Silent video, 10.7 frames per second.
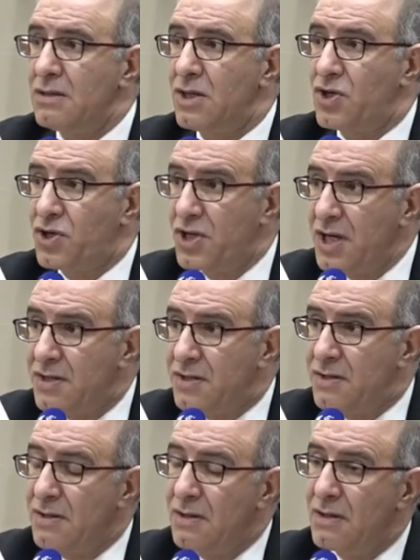تشتيت
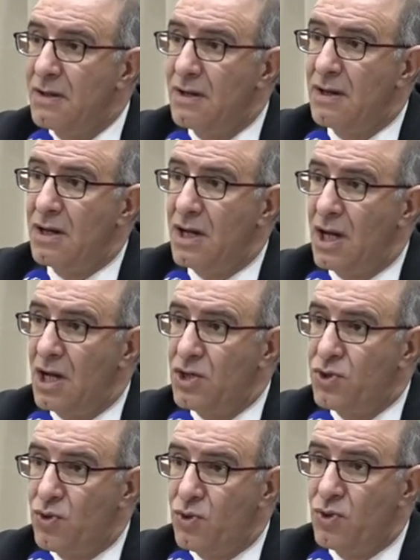
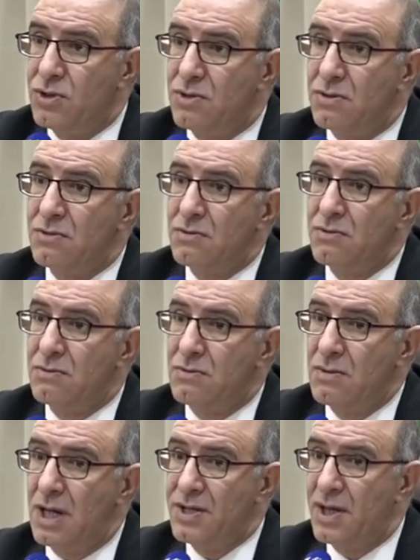الجهود
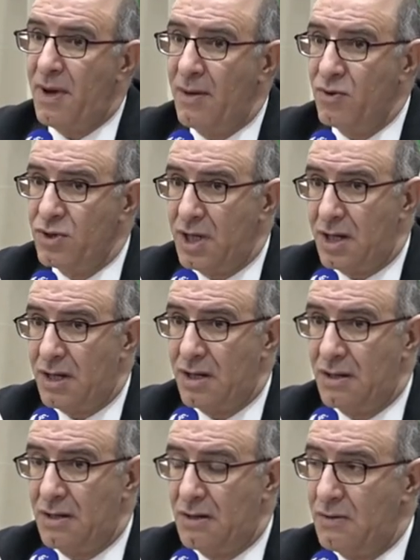ليس محمودا
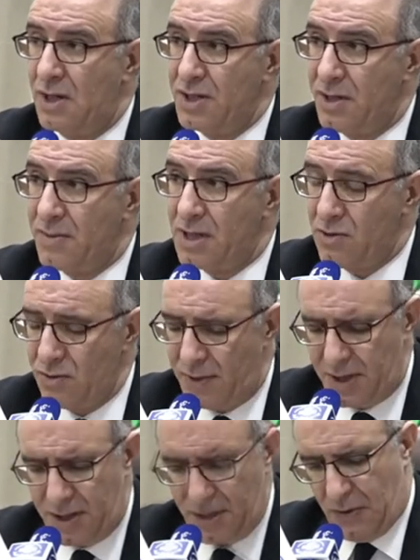وليس
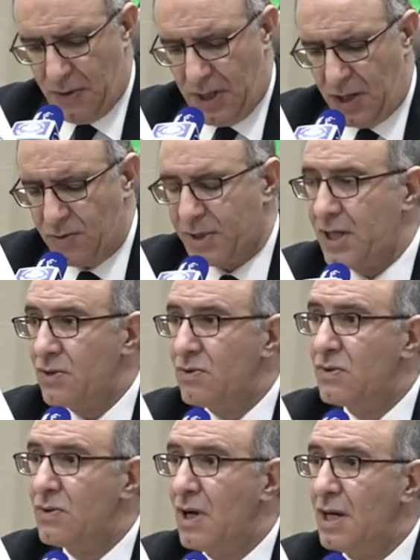مطلوبا ولا
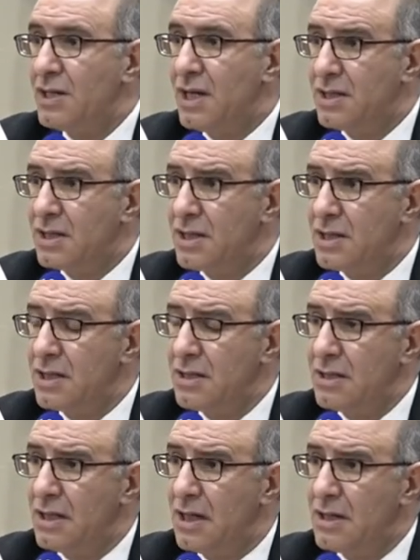يمكن أن يأتي
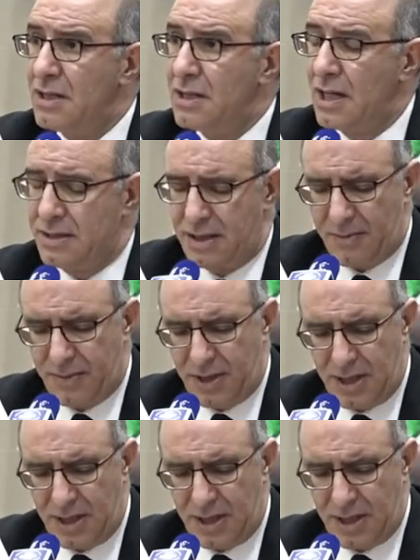أن يأتي